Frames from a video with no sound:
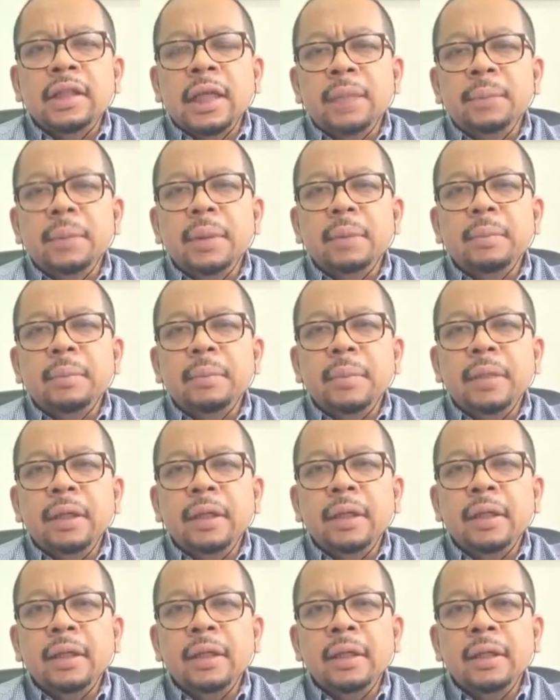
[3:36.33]
Jadi saya lebih
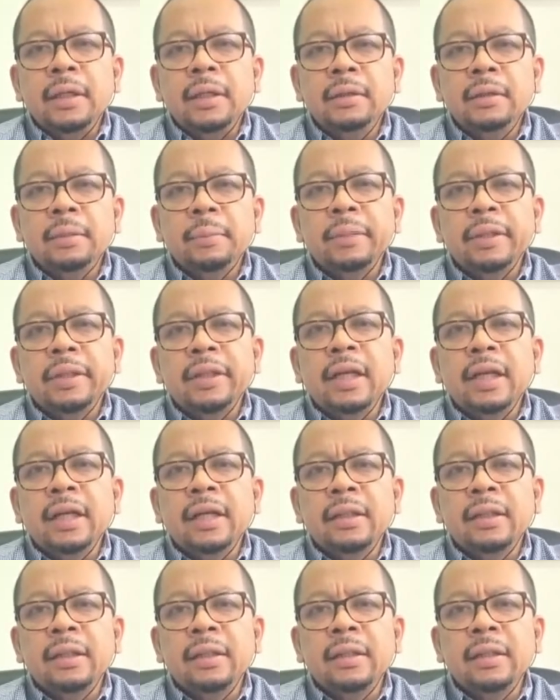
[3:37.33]
memilih
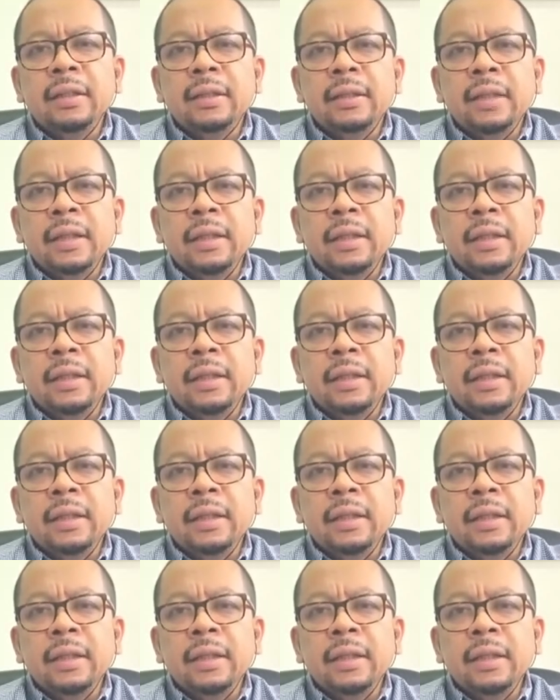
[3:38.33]
seperti yang